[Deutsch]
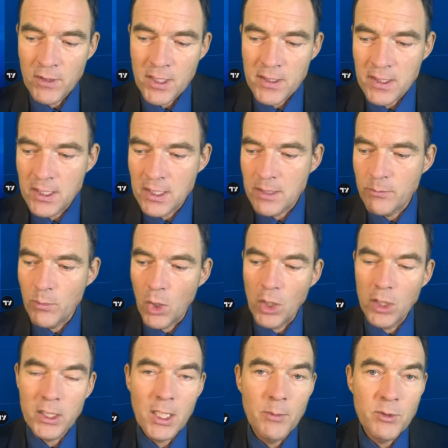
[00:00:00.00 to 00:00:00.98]
dass die
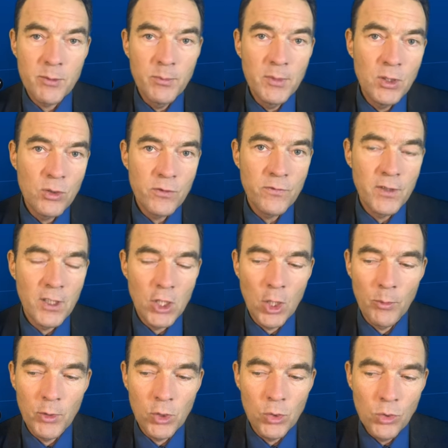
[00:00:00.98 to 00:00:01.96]
Small Caps minus
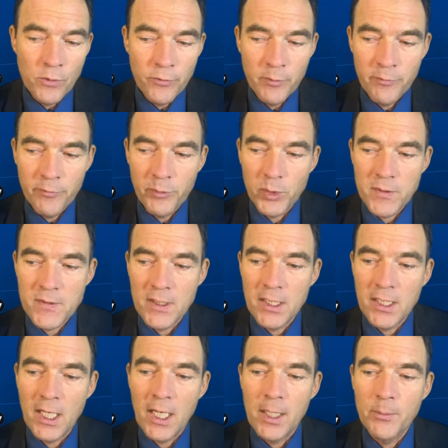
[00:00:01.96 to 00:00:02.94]
4,05%
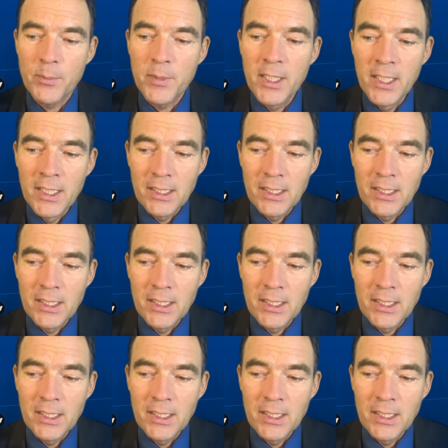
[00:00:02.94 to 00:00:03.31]
Prozent haben,